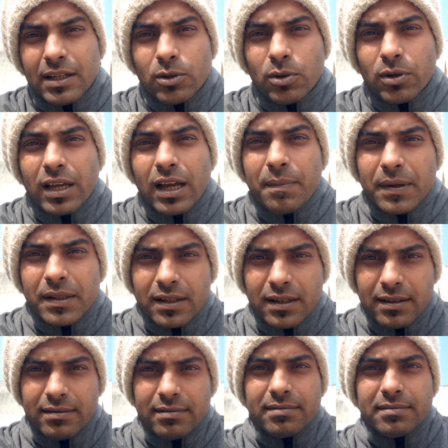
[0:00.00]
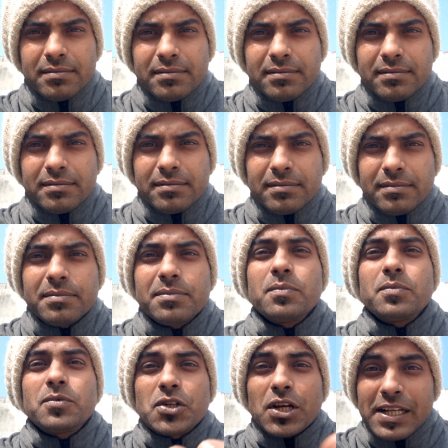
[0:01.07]
तो क्या पता
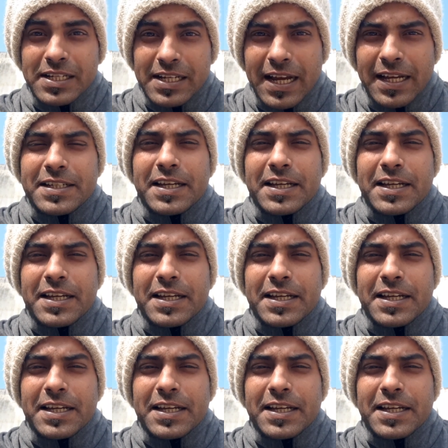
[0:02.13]
चल जाए